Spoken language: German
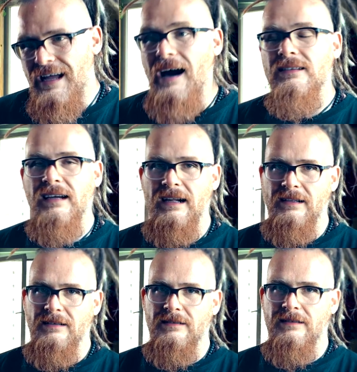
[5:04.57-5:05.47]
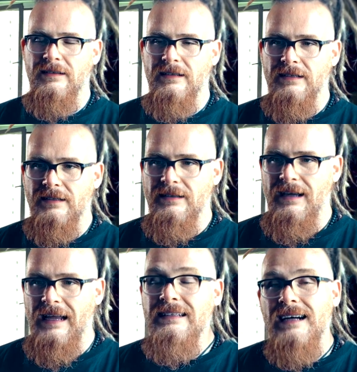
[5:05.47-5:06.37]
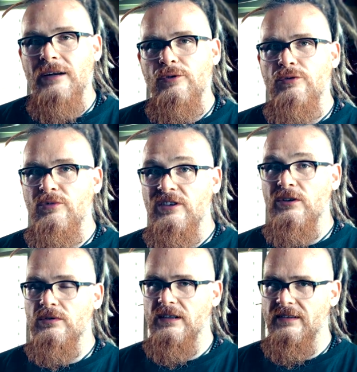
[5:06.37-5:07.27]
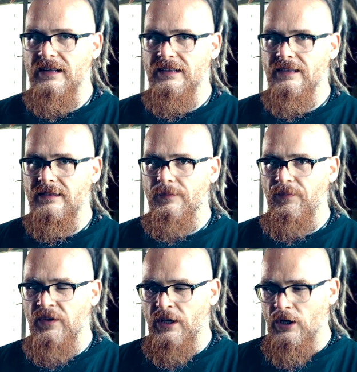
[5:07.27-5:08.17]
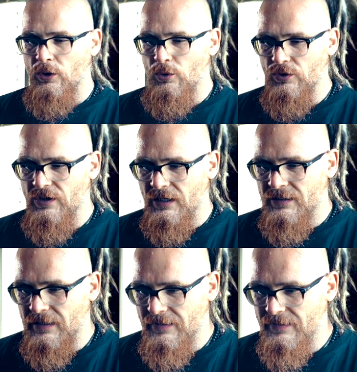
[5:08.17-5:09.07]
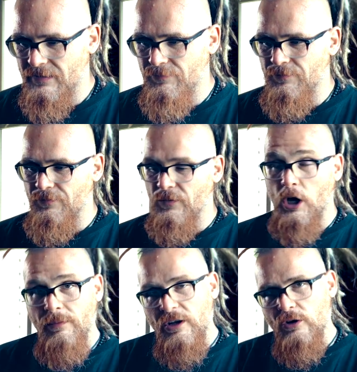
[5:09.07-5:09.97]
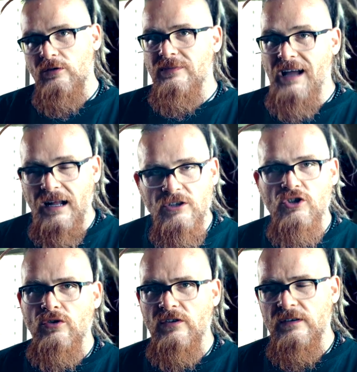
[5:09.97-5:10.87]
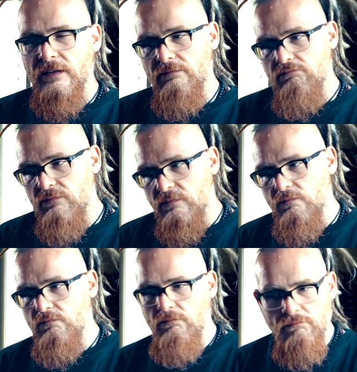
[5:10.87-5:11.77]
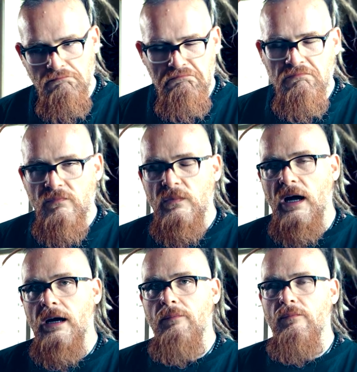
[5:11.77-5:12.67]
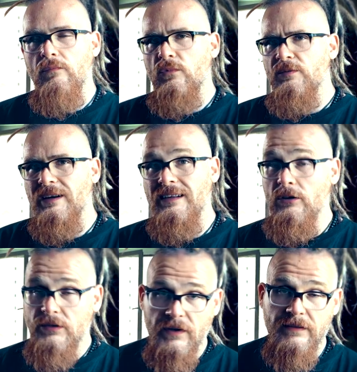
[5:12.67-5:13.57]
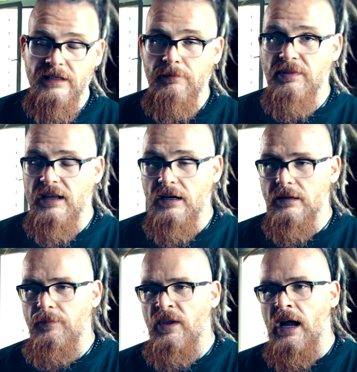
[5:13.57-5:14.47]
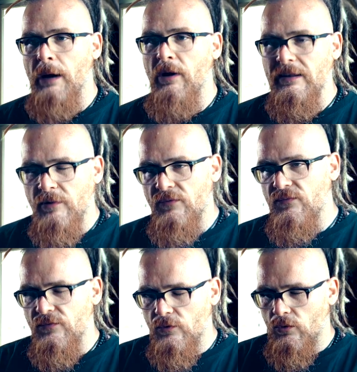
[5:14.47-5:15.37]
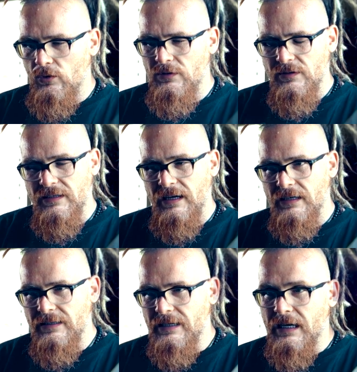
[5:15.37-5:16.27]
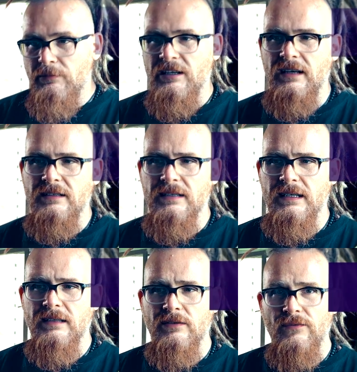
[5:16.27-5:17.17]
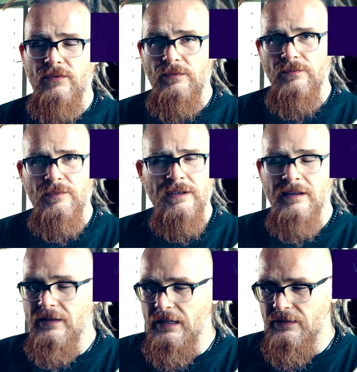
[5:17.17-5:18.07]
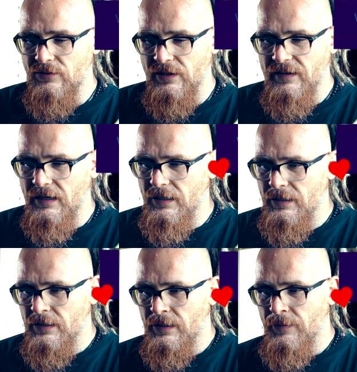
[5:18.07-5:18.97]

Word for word: Nachteil, diese, diese Entanonymisierung des Geldes. Und das, wir kommen dann noch zum Datenschutz. Da muss man das auch differenziert betrachten. Aber erstmal aufgrund der, der Kriminalität ist es halt so eine Sache,